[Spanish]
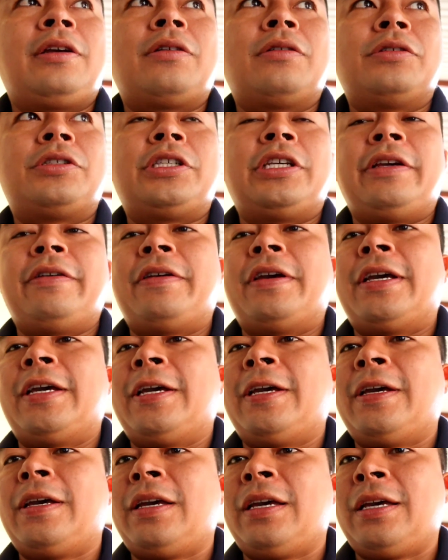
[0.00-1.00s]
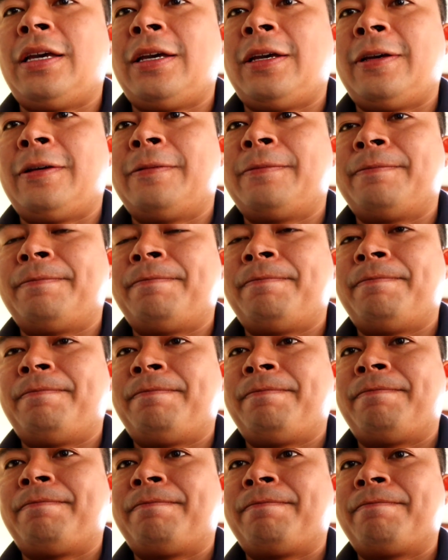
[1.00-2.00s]
Inclusive eh,
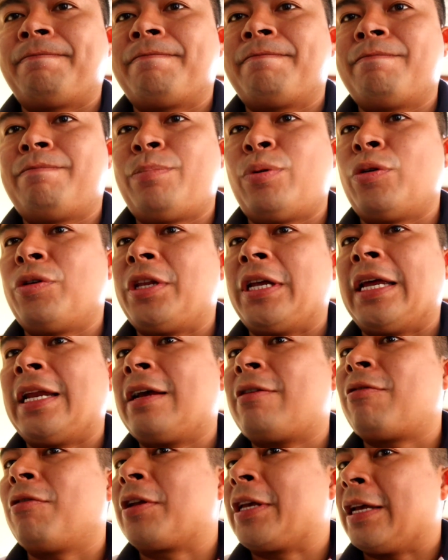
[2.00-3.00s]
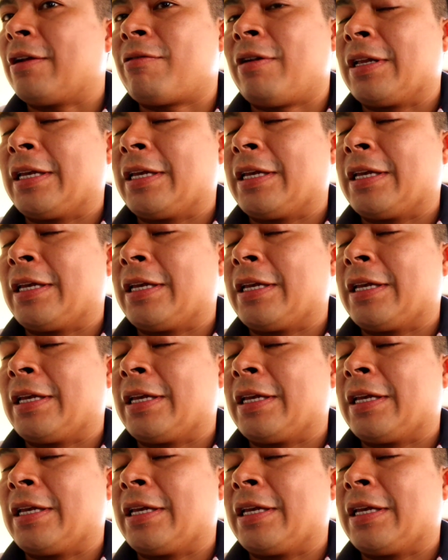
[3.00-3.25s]
podría ir cualquier,